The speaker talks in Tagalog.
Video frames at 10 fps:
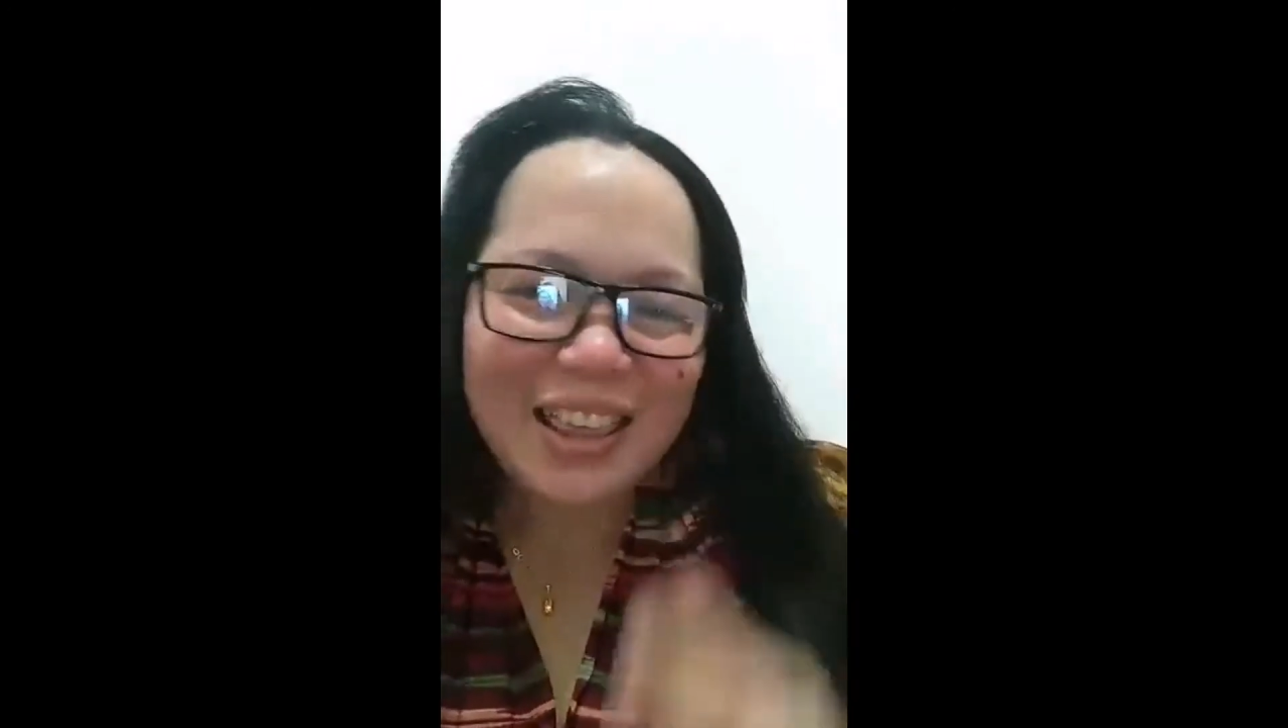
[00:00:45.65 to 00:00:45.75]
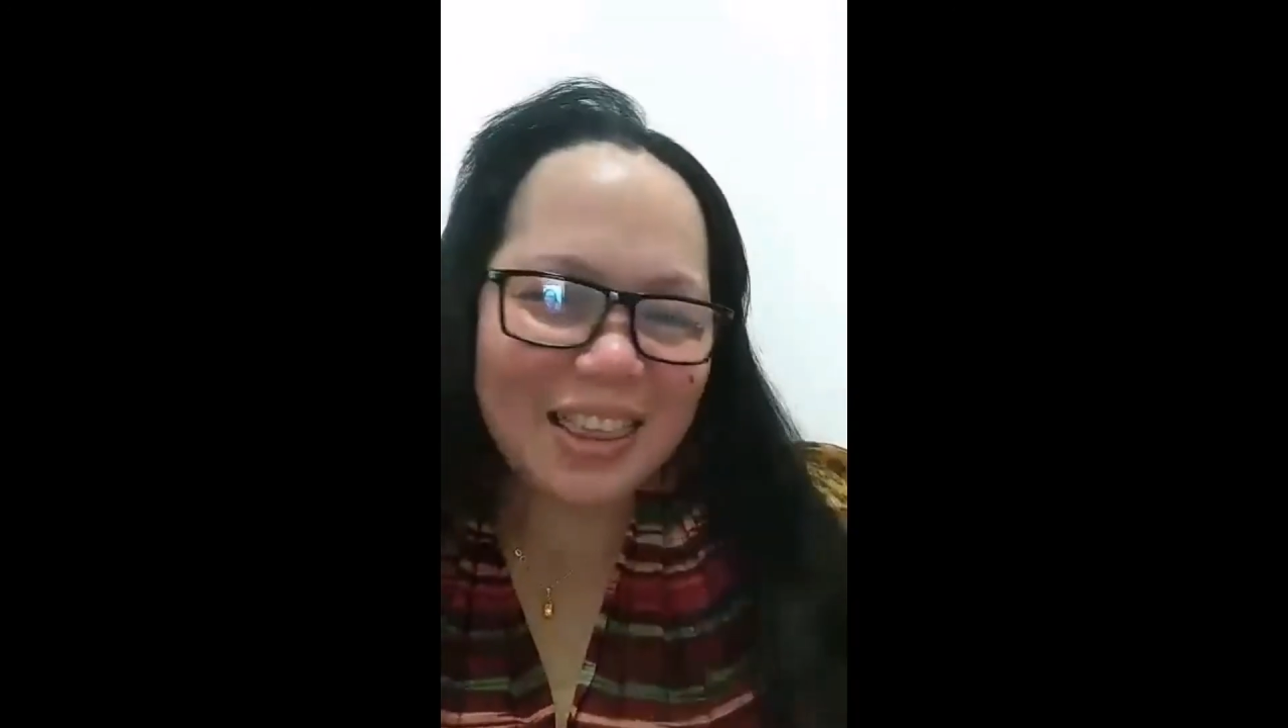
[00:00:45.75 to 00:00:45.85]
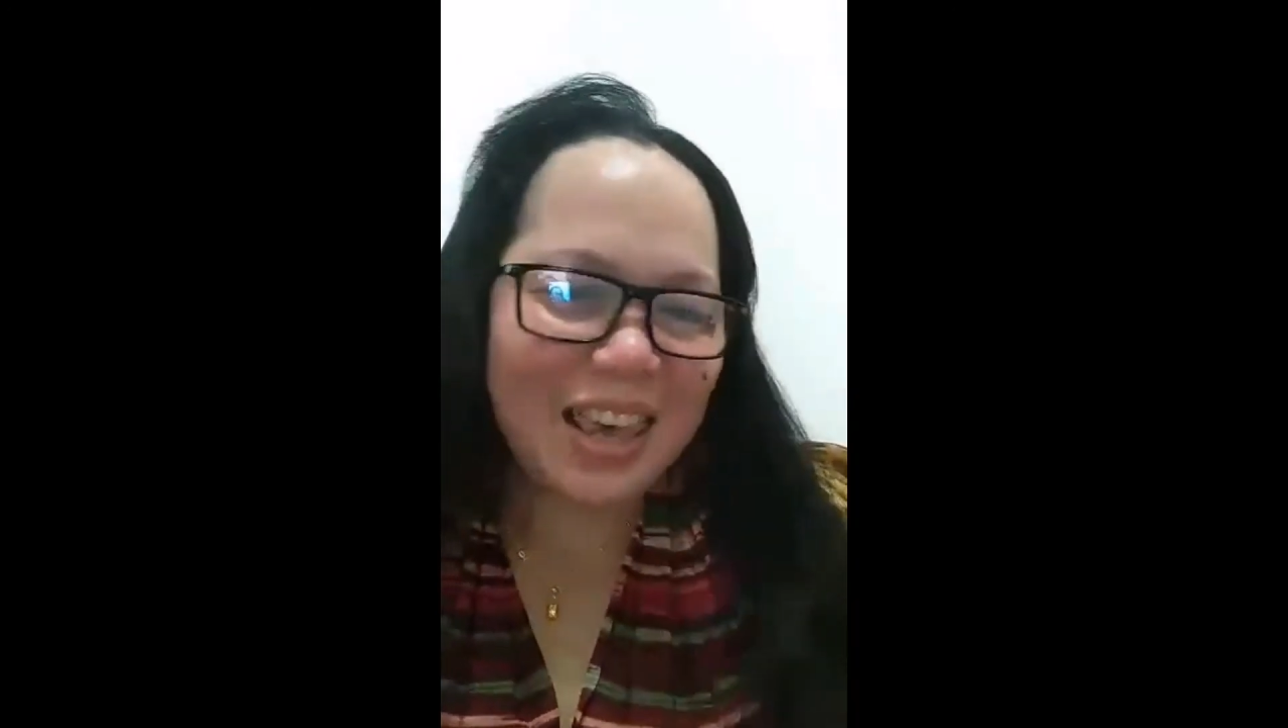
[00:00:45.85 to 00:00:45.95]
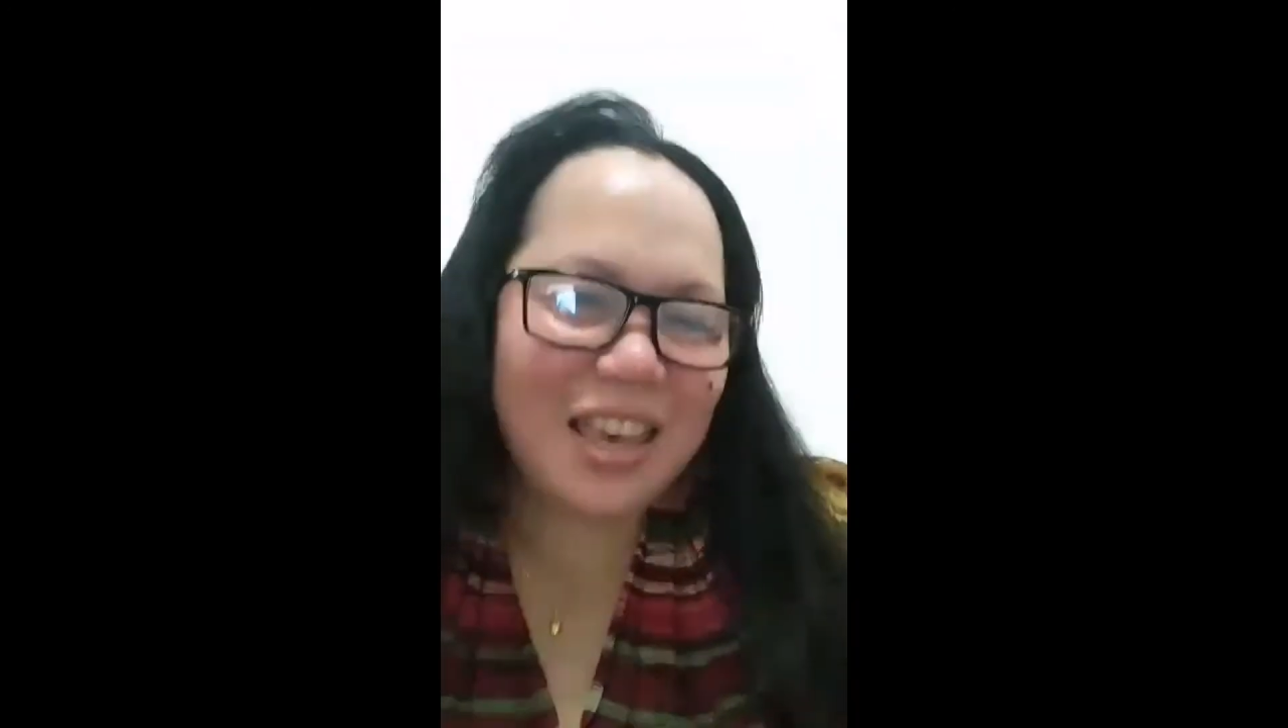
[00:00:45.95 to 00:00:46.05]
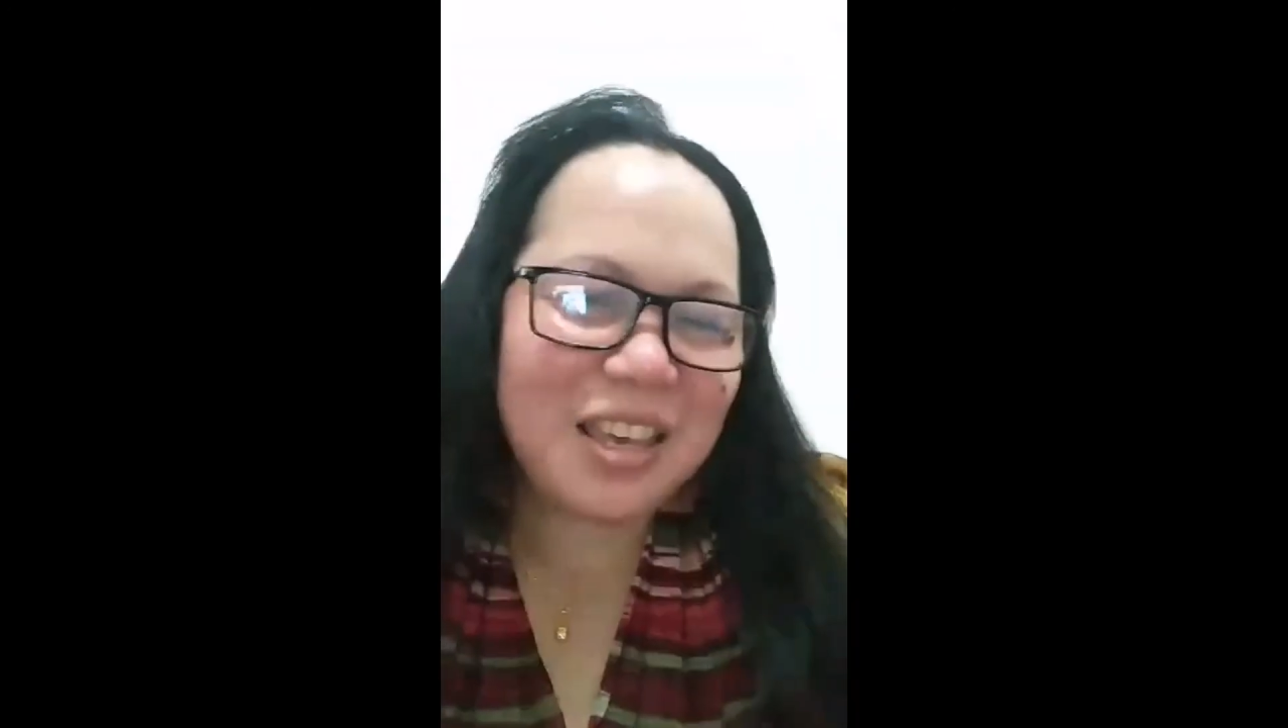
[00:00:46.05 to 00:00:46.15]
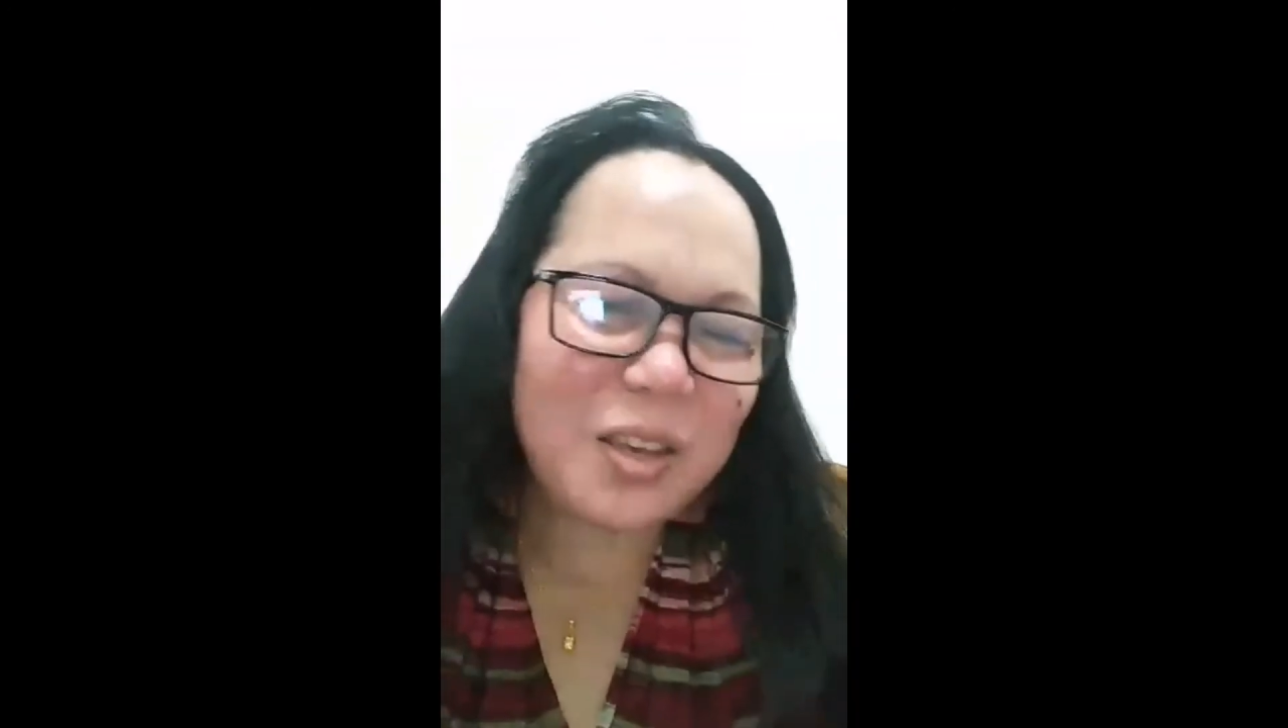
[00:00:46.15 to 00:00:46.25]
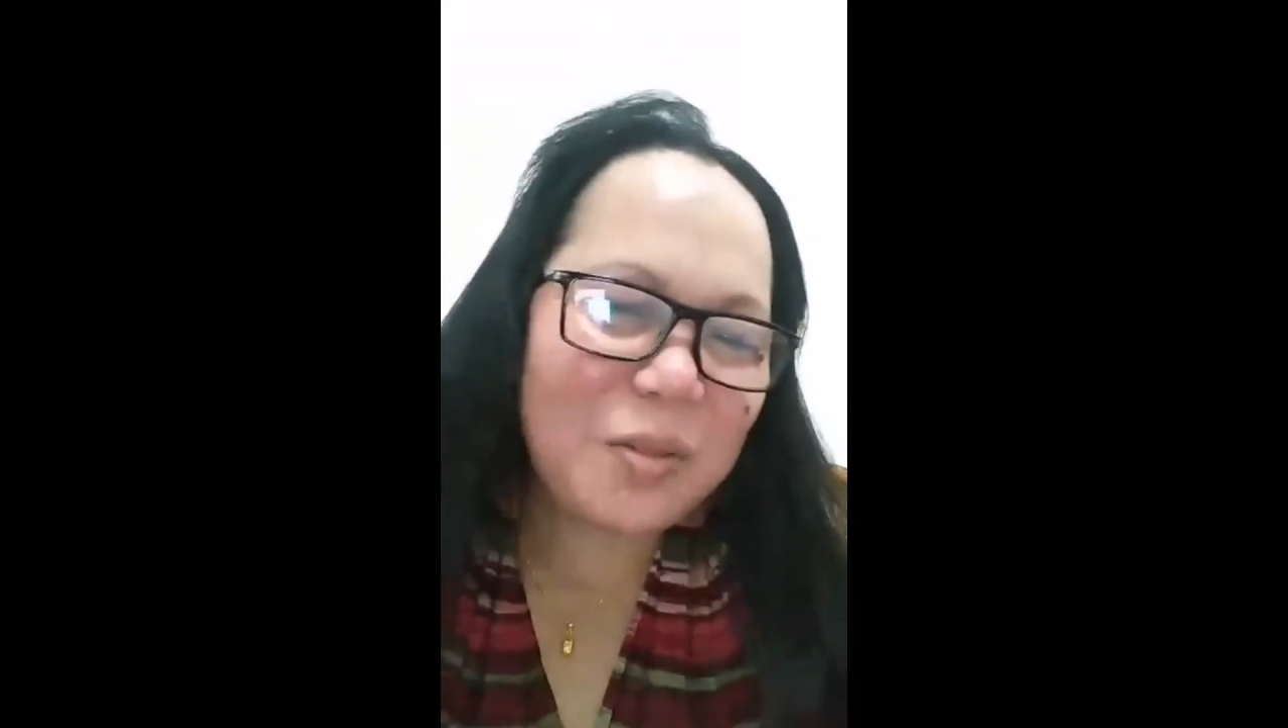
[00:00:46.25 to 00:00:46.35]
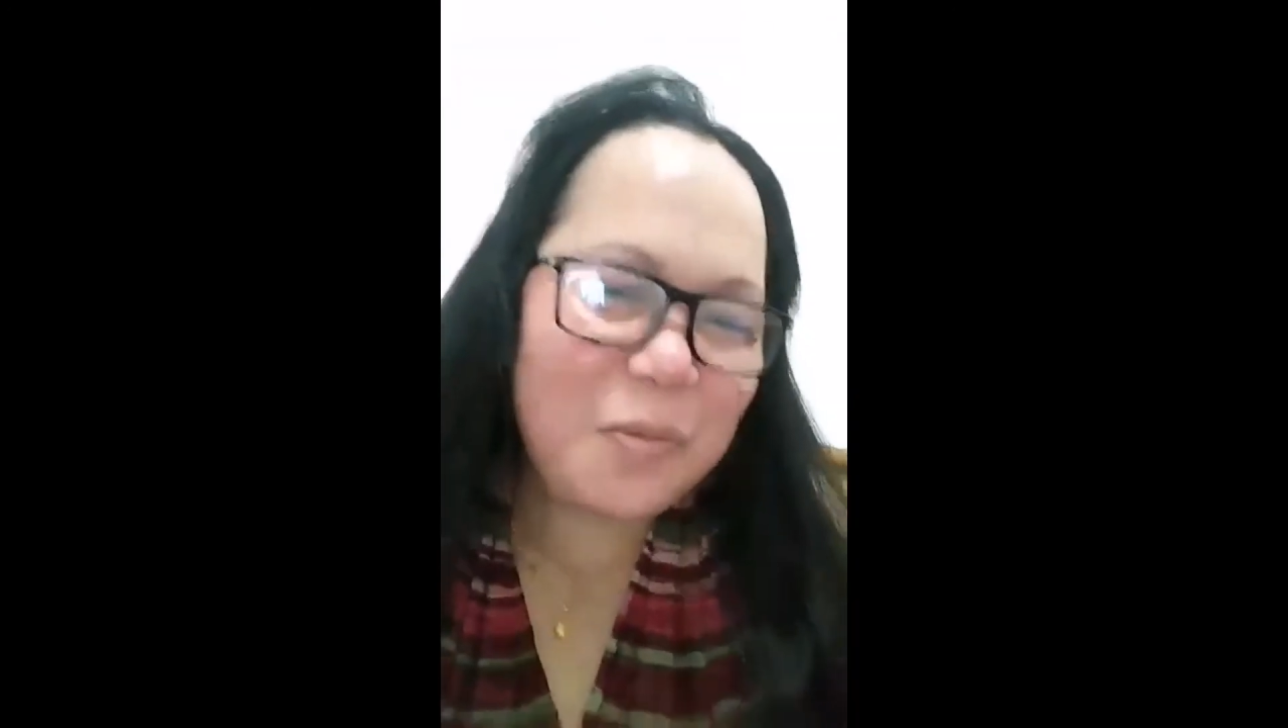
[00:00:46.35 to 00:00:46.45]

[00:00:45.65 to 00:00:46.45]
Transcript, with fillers: thank you